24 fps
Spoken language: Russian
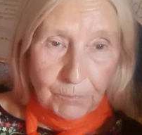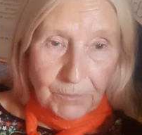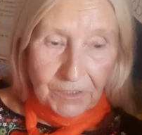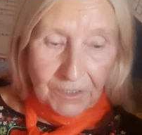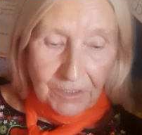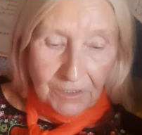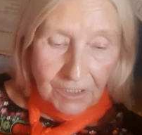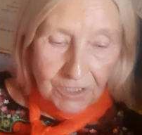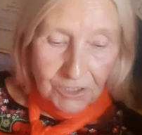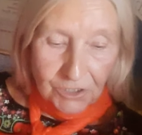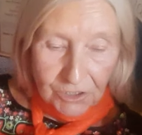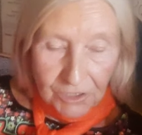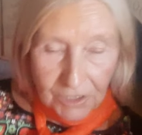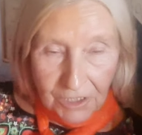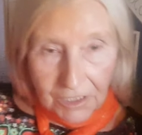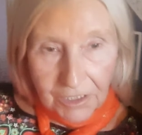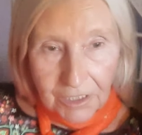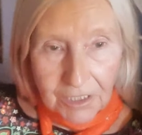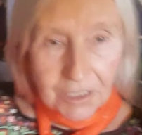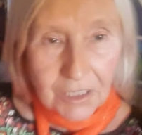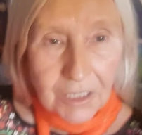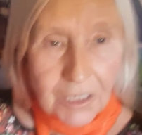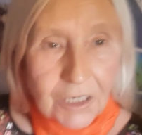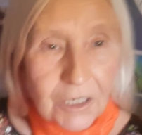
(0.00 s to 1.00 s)

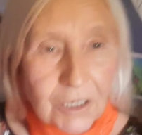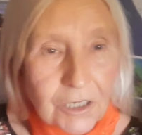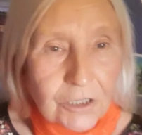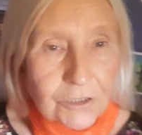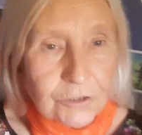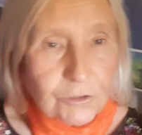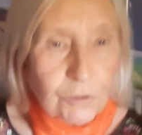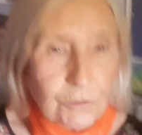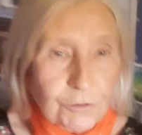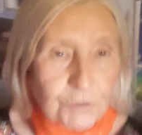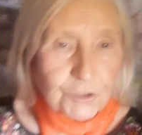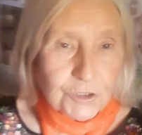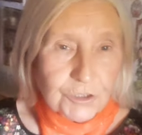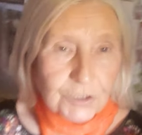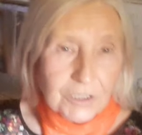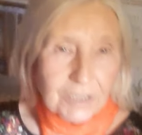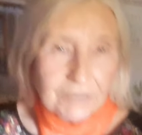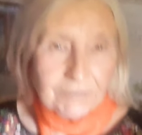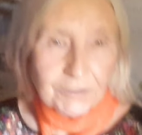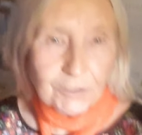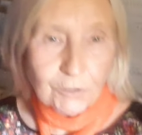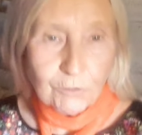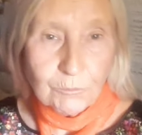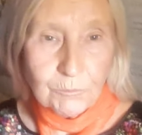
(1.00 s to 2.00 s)
перерождений. То есть
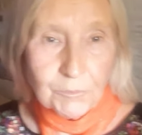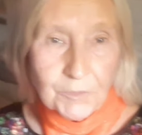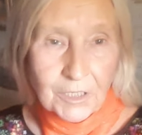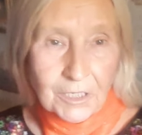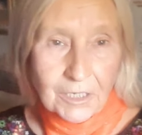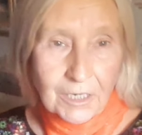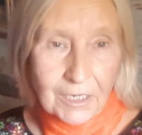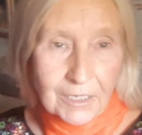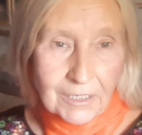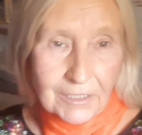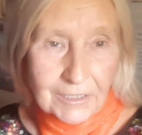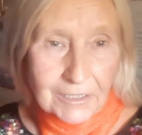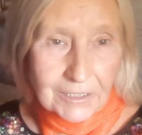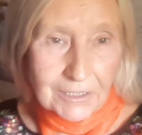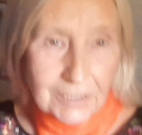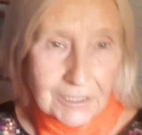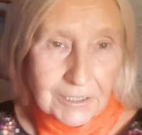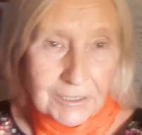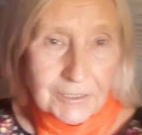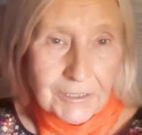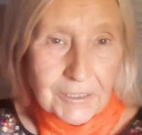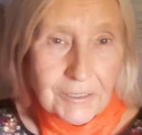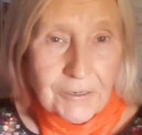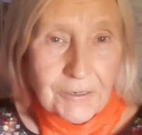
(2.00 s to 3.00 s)
человек умирает,